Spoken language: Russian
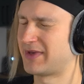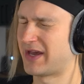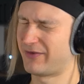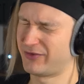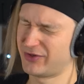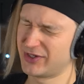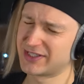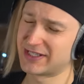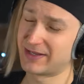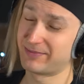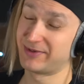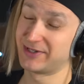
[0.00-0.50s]
Я
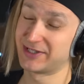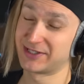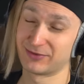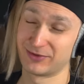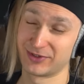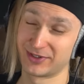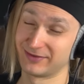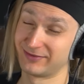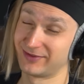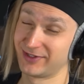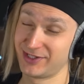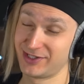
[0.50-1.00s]
вообще
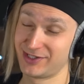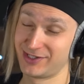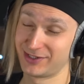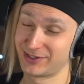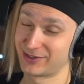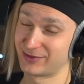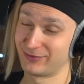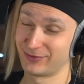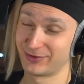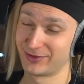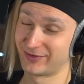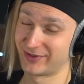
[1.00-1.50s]
записываю это в
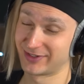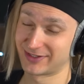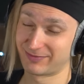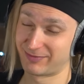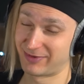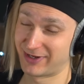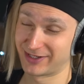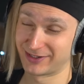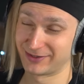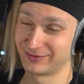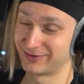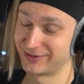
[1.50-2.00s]
Рождество
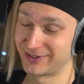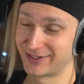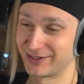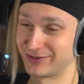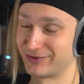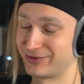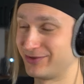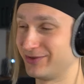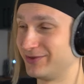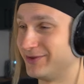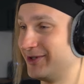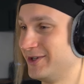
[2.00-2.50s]
25-го,
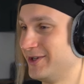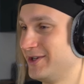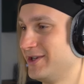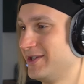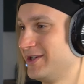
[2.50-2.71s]
так что,